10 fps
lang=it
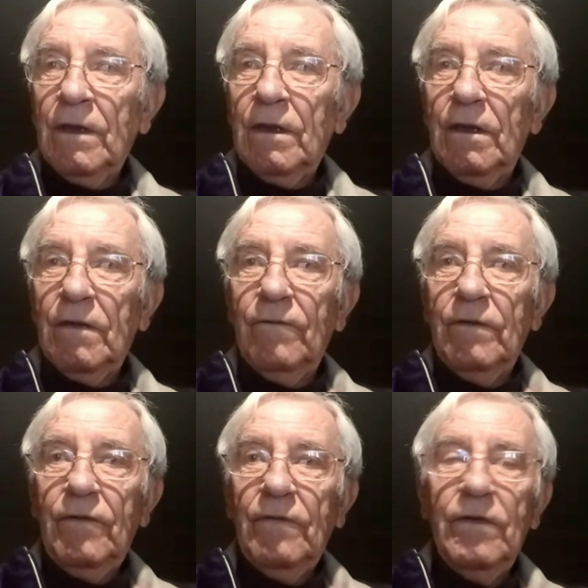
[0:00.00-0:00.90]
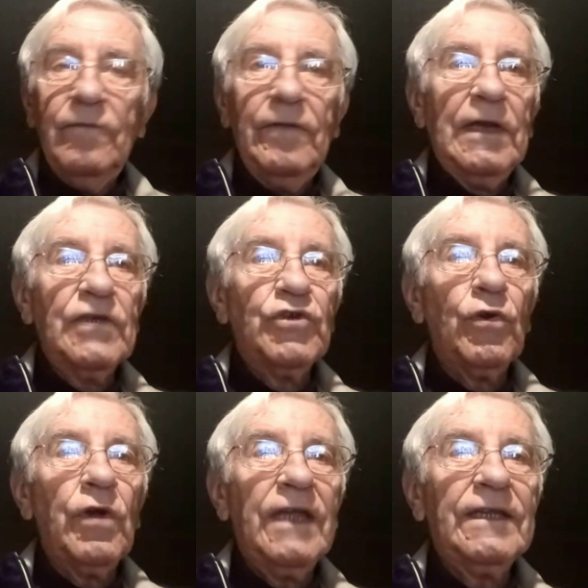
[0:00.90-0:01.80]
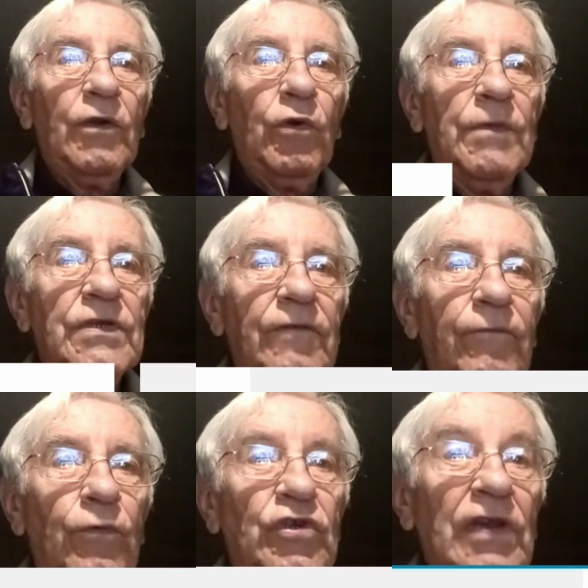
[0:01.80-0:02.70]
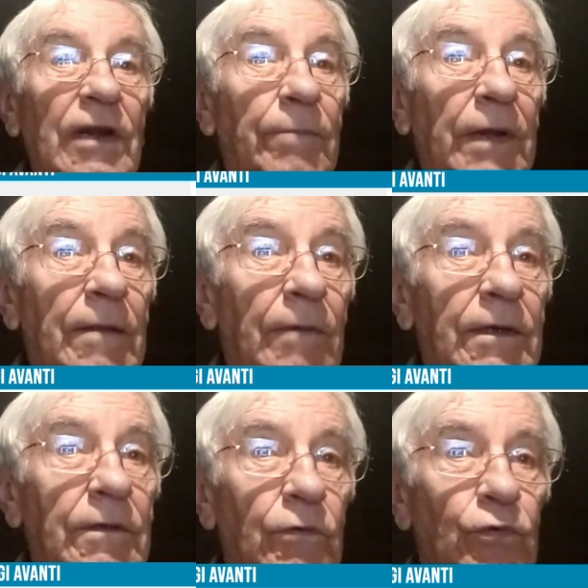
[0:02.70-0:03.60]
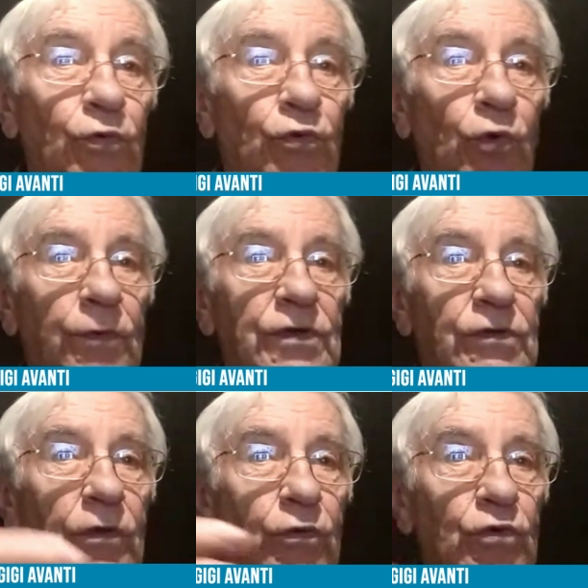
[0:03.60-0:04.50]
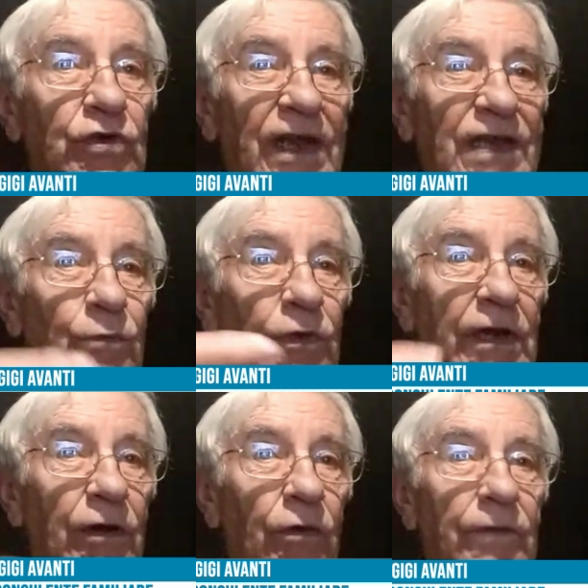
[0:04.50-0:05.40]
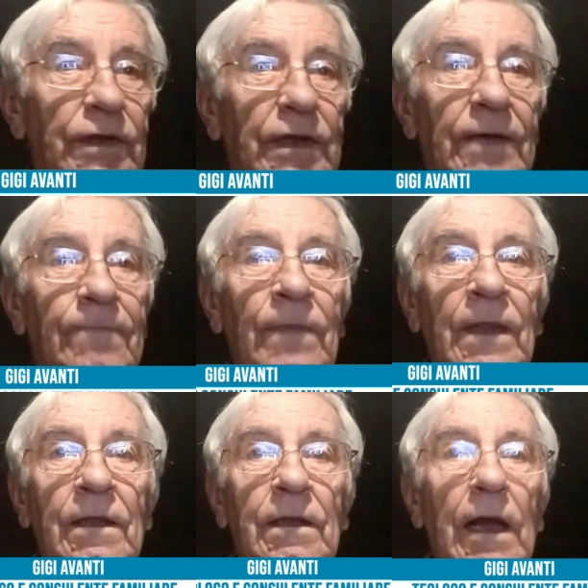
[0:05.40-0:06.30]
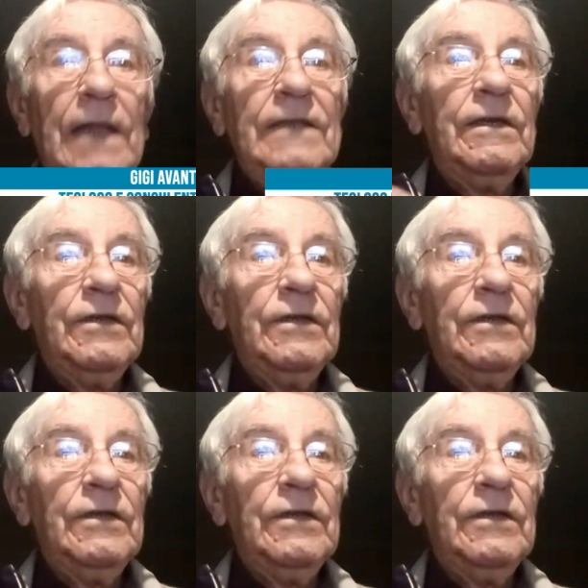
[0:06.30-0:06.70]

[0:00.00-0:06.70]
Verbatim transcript: eh, vivi, vivi la giornata come se fosse la prima, con tutto questo entusiasmo della novità. Altri